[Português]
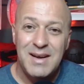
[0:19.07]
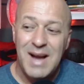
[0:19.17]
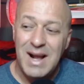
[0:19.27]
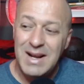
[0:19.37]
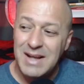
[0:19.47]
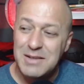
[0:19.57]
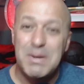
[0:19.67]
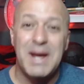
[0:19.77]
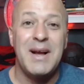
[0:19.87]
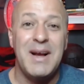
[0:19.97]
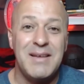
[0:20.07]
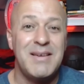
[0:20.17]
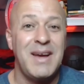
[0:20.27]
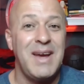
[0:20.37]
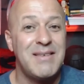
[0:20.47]
Aliás,
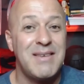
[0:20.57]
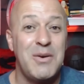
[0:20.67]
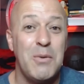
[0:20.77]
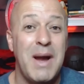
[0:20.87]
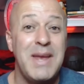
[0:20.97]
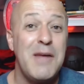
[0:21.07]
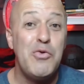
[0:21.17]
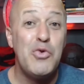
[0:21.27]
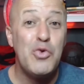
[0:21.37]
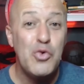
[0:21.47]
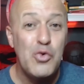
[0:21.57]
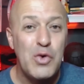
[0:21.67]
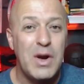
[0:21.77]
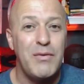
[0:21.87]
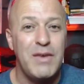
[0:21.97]
Bragança é essa que o Bahia
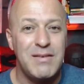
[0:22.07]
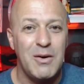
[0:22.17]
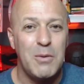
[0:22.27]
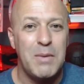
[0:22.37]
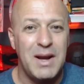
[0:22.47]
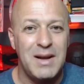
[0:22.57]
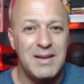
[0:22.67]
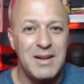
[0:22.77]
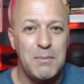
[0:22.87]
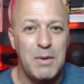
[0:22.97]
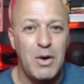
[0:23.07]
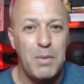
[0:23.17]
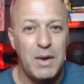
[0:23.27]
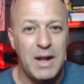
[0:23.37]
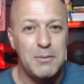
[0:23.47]
nunca venceu o Bragantino pelo
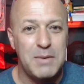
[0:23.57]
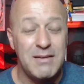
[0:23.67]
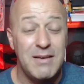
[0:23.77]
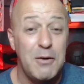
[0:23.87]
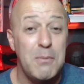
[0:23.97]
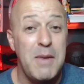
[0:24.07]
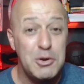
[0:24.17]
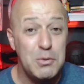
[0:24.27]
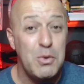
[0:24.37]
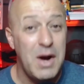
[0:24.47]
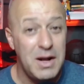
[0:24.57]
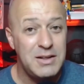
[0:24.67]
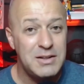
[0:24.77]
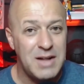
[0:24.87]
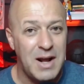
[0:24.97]
Campeonato Brasileiro, mesmo
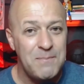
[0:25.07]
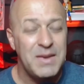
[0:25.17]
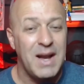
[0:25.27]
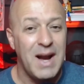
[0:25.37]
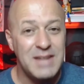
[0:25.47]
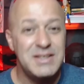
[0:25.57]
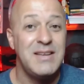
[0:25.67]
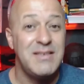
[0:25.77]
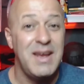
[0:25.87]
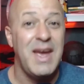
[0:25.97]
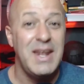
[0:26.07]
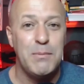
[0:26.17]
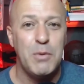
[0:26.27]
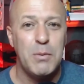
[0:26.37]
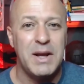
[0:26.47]
antes, tá? Antes de ser Red
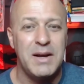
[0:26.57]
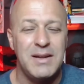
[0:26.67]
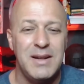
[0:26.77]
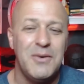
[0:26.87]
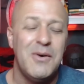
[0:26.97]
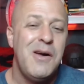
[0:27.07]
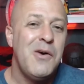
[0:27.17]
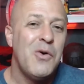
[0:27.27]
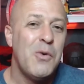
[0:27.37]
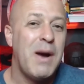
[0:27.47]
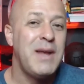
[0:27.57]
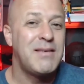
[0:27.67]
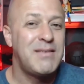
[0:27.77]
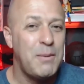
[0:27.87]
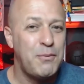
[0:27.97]
Bull Bragantino, o Bahia
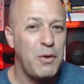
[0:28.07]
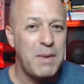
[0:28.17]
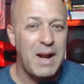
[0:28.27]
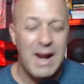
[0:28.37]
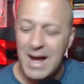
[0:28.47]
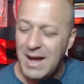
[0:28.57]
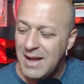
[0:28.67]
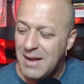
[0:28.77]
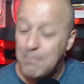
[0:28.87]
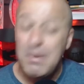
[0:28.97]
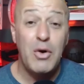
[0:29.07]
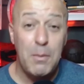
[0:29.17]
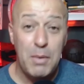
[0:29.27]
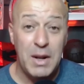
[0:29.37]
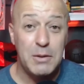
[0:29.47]
sempre foi para lá pelo
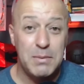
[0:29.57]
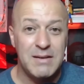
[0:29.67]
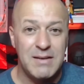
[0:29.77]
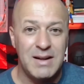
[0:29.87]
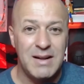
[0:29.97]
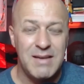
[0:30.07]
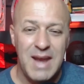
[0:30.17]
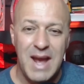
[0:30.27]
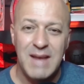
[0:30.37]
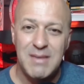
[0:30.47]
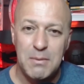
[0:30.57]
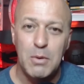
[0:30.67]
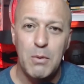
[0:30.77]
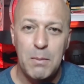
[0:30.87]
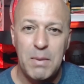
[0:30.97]
Campeonato Brasileiro da Série A e sempre
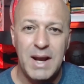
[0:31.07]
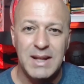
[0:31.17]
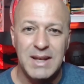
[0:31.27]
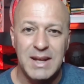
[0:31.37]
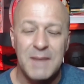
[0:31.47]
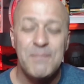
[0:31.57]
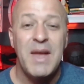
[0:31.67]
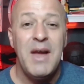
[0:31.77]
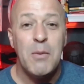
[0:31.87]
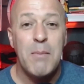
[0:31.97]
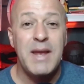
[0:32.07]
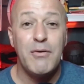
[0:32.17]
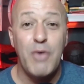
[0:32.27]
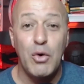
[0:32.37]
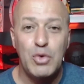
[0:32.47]
tomou uma pancadinha, né? Bahia
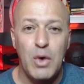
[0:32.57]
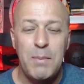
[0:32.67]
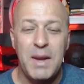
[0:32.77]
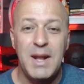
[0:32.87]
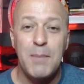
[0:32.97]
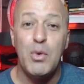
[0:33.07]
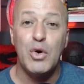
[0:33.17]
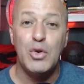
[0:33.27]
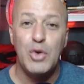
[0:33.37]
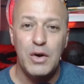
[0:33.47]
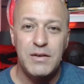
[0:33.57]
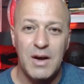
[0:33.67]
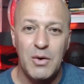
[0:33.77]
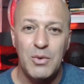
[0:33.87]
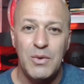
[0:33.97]
voltou a perder por 2 a
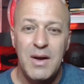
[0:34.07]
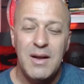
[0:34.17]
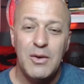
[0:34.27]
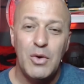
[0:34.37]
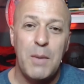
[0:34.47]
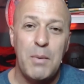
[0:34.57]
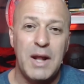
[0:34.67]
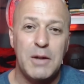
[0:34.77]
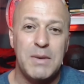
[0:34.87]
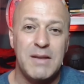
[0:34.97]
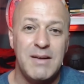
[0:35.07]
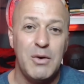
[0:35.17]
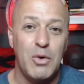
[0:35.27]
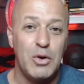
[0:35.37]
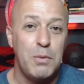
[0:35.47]
1 no Campeonato
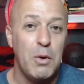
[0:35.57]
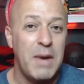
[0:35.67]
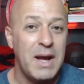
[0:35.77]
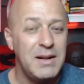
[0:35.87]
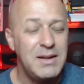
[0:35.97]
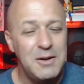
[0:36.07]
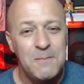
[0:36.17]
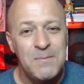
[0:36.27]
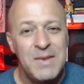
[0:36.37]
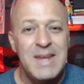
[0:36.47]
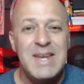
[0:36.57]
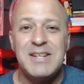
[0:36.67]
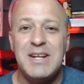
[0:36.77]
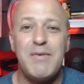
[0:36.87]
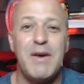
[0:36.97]
Brasileiro ontem por Bragantino e a
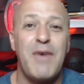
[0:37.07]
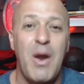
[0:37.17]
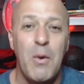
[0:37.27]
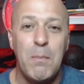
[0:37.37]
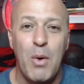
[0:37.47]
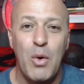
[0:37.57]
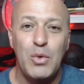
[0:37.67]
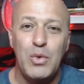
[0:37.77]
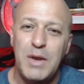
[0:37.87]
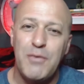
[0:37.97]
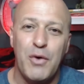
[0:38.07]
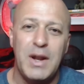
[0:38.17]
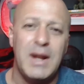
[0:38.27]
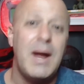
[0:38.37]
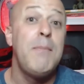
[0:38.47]
gente vai falar um pouco do que foi,
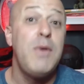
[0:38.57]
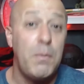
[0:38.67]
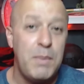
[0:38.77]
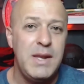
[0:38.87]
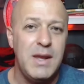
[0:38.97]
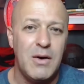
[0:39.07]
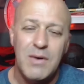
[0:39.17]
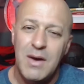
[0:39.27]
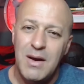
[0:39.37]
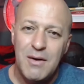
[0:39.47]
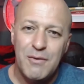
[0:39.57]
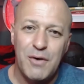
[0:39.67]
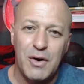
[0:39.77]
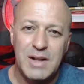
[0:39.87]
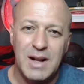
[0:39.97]
né? Na minha opinião,
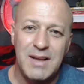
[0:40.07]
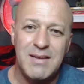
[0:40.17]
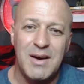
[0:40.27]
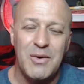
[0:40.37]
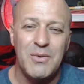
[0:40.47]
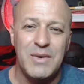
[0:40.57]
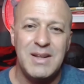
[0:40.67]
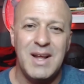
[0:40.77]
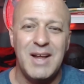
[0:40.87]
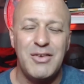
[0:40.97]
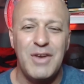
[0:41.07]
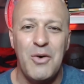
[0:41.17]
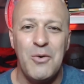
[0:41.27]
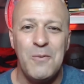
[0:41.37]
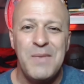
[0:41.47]
Fortaleza 1, Internacional
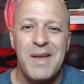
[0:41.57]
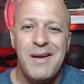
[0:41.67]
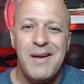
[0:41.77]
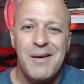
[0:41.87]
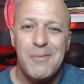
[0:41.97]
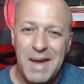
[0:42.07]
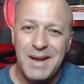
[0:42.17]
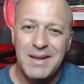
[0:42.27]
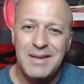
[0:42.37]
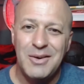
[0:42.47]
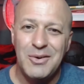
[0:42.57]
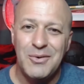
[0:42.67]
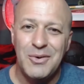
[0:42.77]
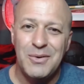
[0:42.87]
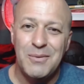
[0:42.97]
1,
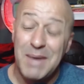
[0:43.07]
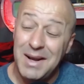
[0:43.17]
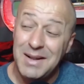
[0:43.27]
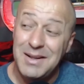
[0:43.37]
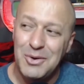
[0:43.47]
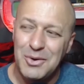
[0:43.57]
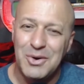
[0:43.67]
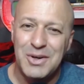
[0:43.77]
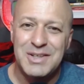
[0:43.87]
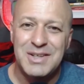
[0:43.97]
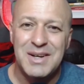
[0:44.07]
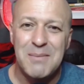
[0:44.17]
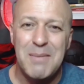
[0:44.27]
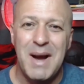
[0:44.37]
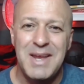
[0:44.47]
Bragantino, Bragantino 2,
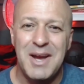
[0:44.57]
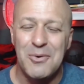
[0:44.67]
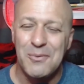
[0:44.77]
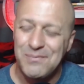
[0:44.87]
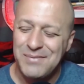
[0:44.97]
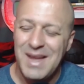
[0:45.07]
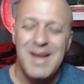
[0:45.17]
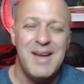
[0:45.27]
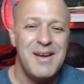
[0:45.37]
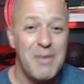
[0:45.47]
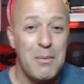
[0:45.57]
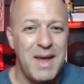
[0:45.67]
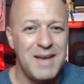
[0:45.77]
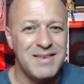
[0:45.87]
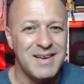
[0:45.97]
Bahia 1. Vamos
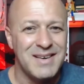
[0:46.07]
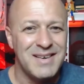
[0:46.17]
nessa.